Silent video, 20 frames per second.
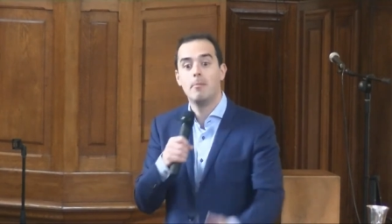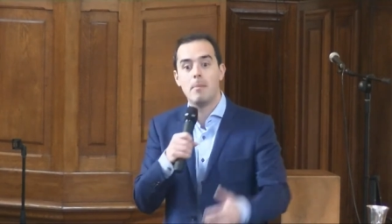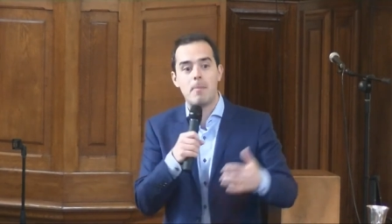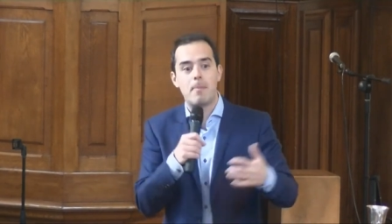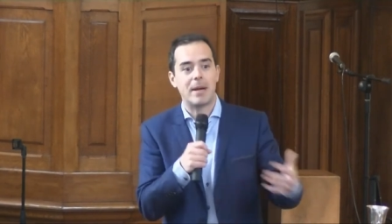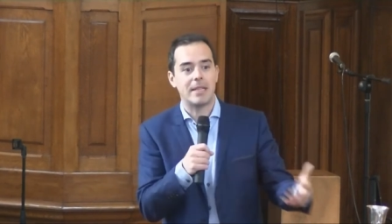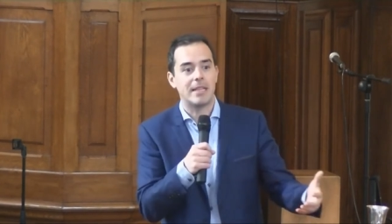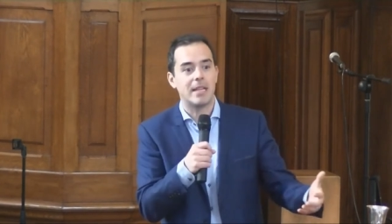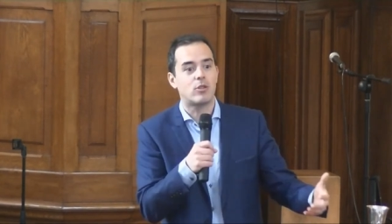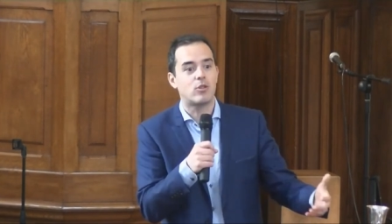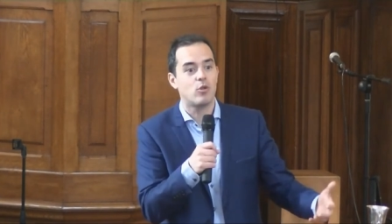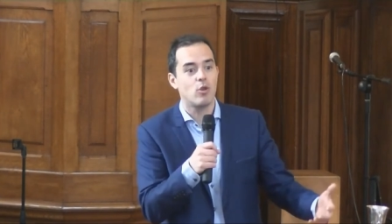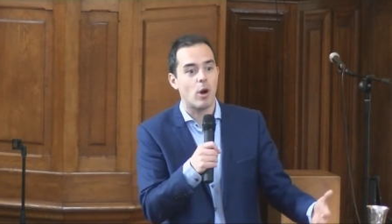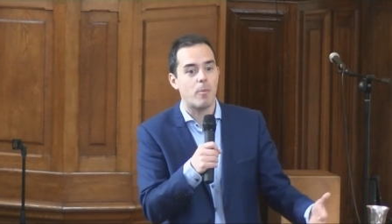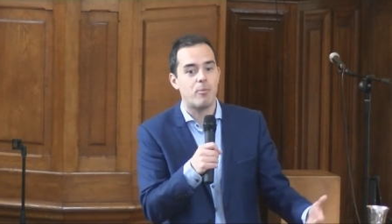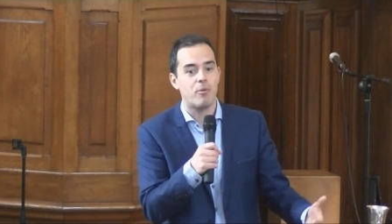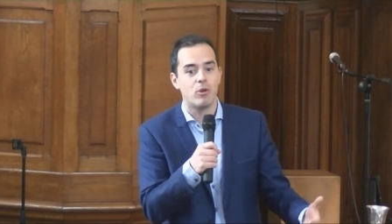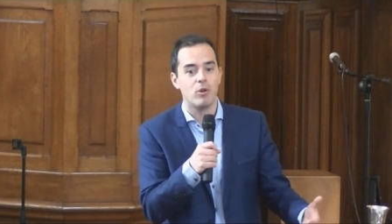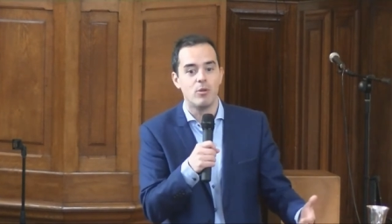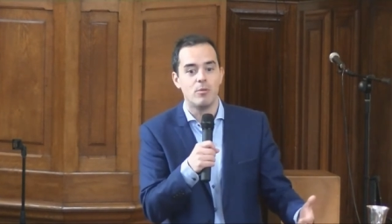mais pas des
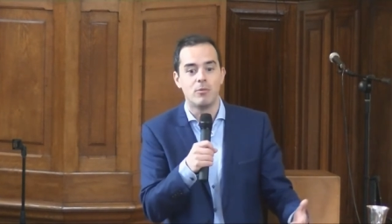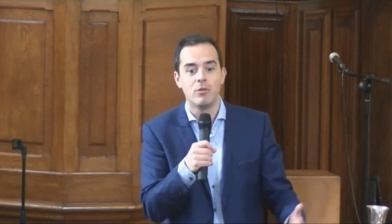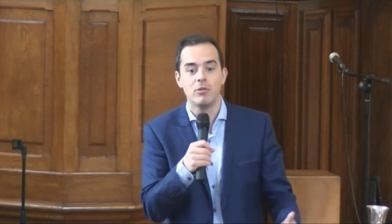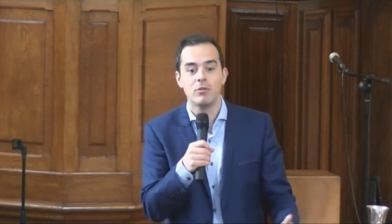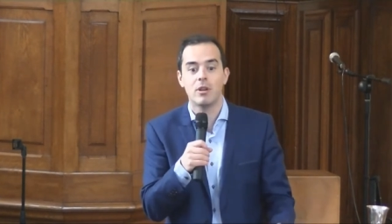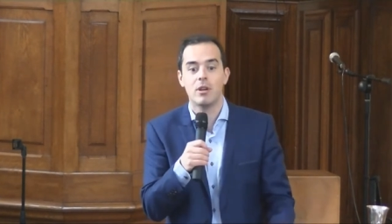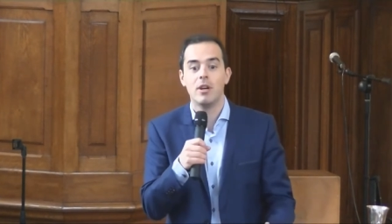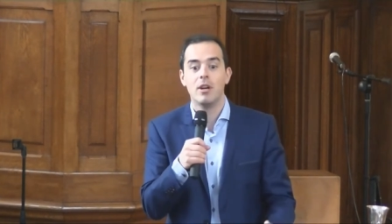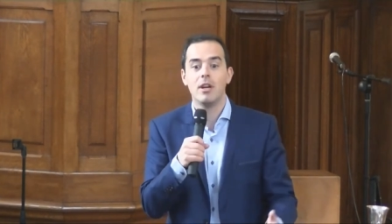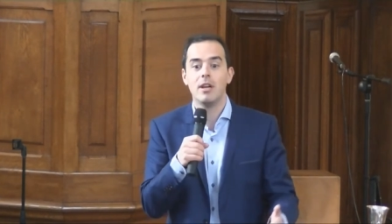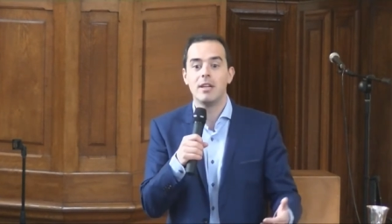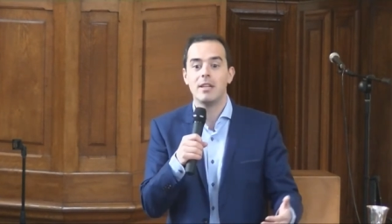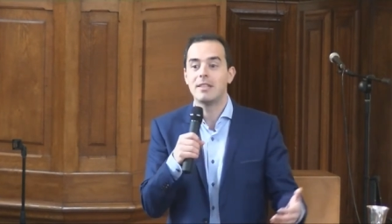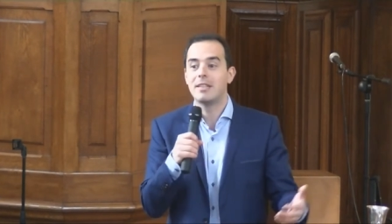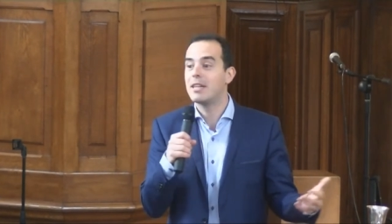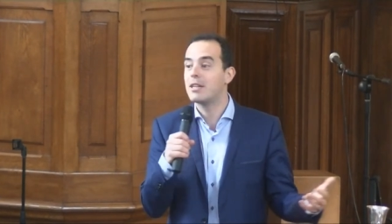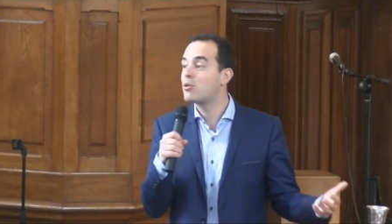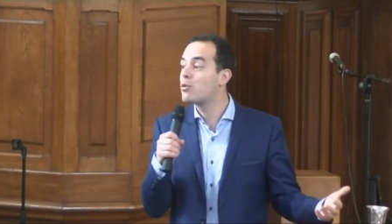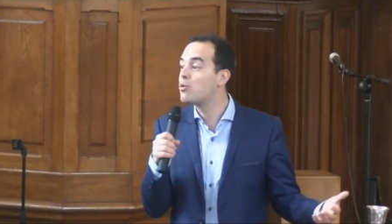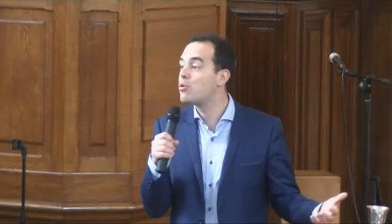tueurs pour le monde,
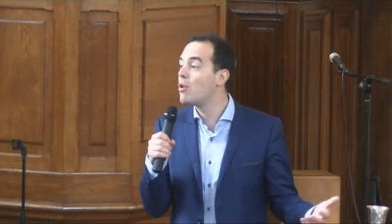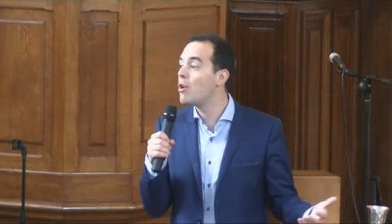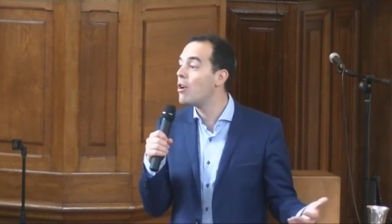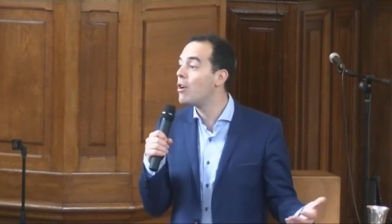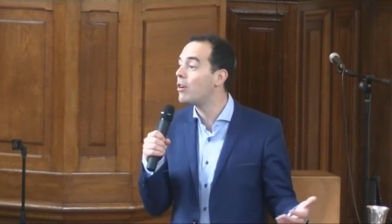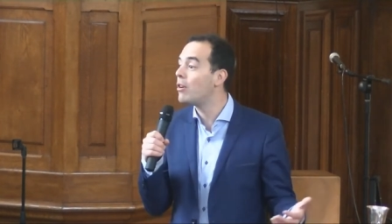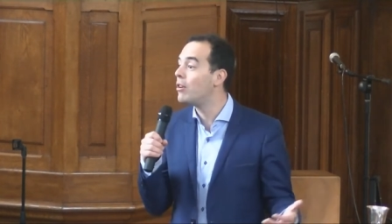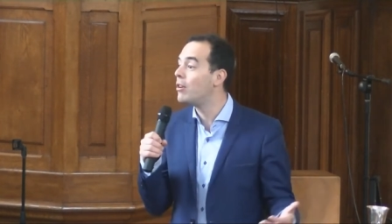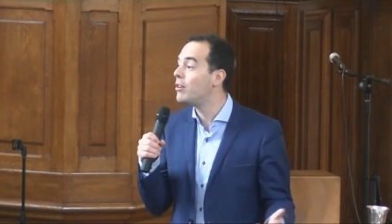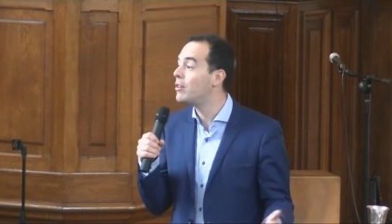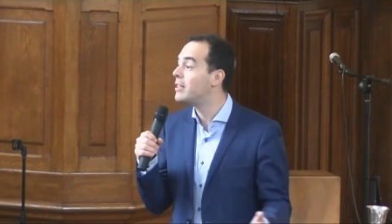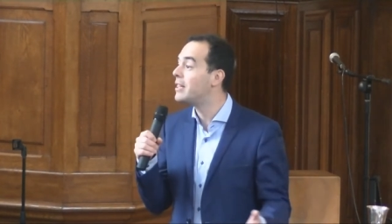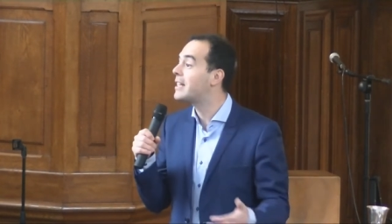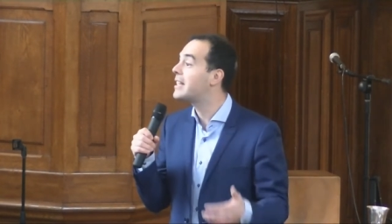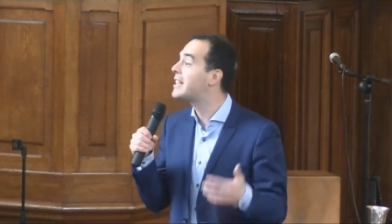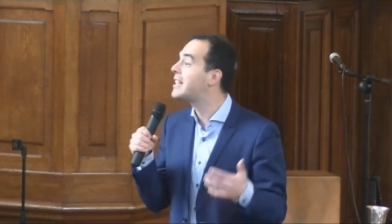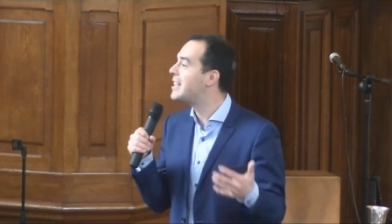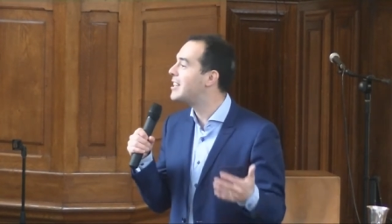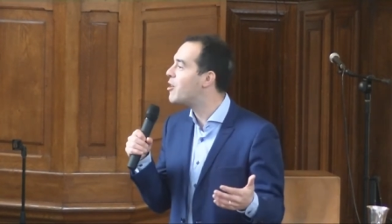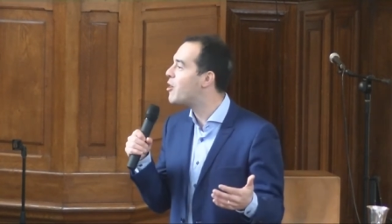des tueurs, euh, des
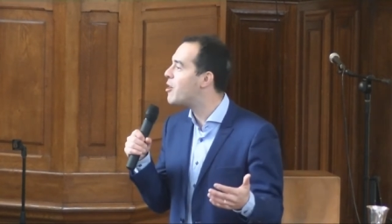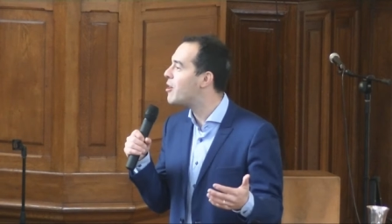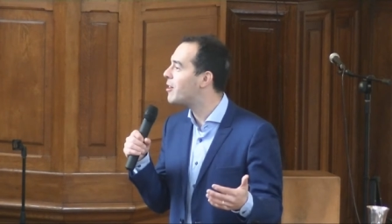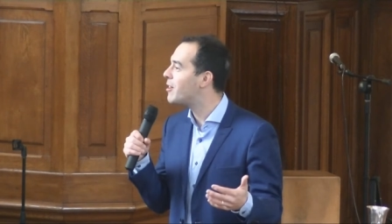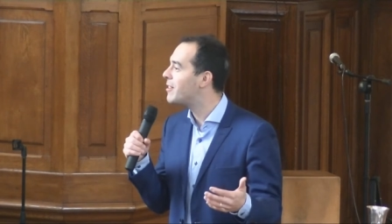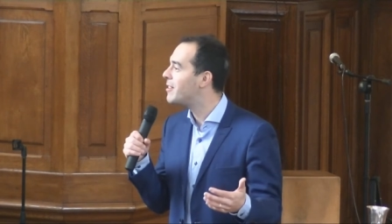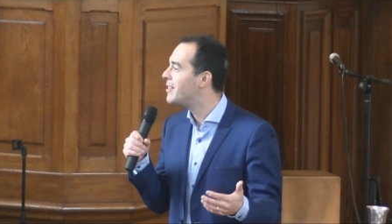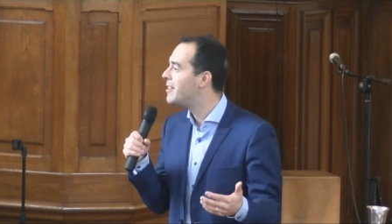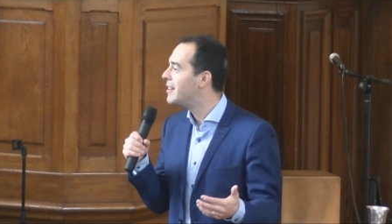killers.